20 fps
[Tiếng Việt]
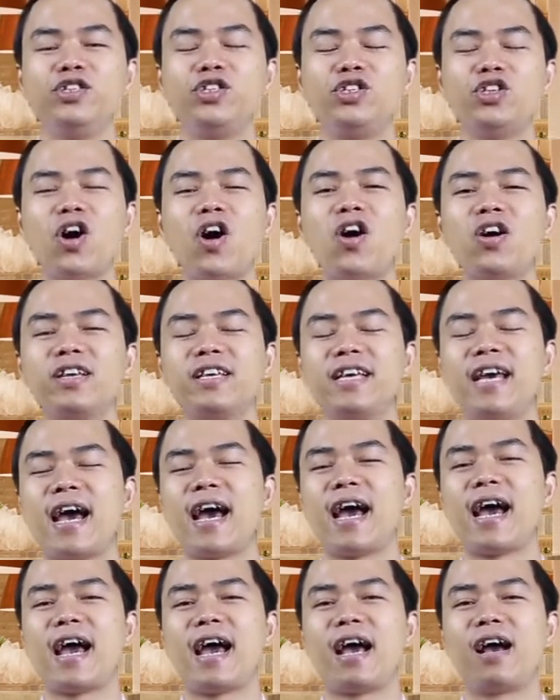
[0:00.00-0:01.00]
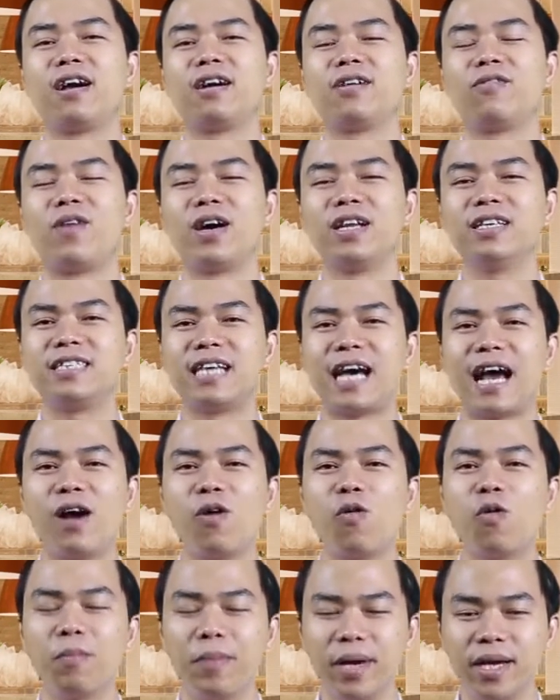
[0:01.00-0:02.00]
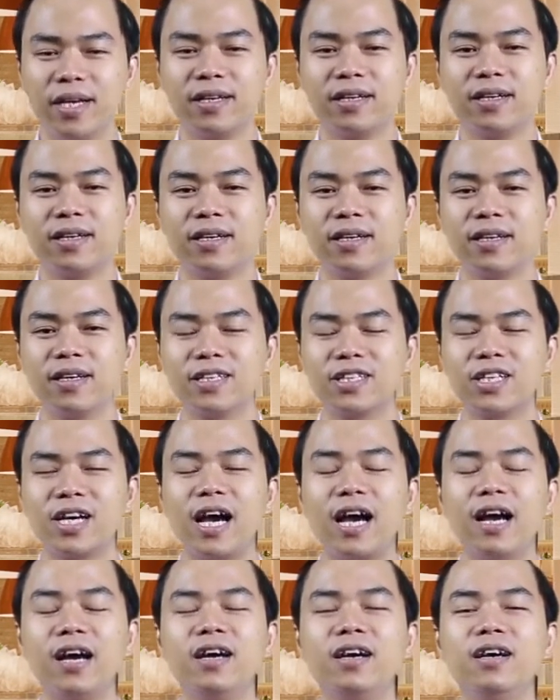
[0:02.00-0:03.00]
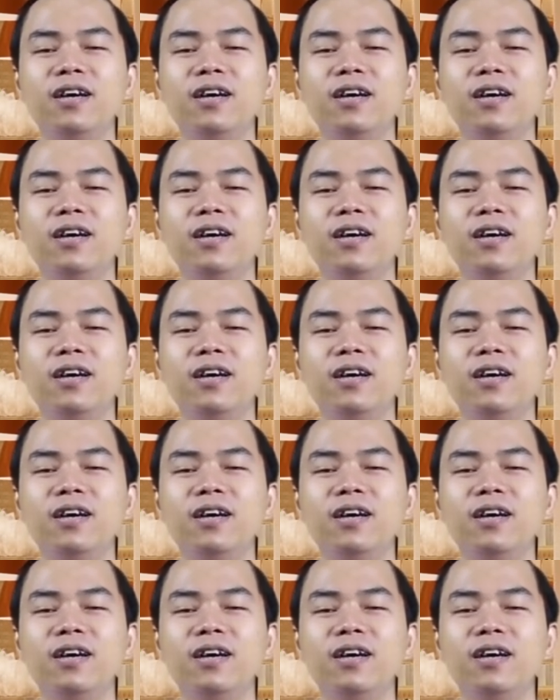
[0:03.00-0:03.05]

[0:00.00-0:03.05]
cho nhà hàng quán xá của mình. Được chưa ạ?